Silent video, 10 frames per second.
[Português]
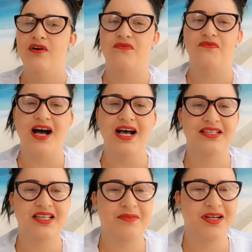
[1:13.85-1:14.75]

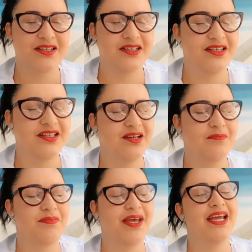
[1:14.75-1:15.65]
faça a marquinha,
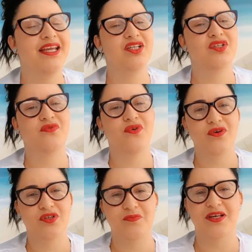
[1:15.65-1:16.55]
pegue as
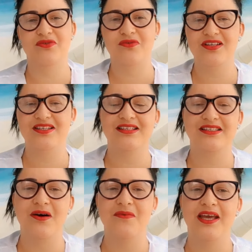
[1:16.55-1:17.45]
fotos, peça
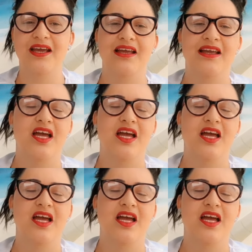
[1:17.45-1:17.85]
autorização, né?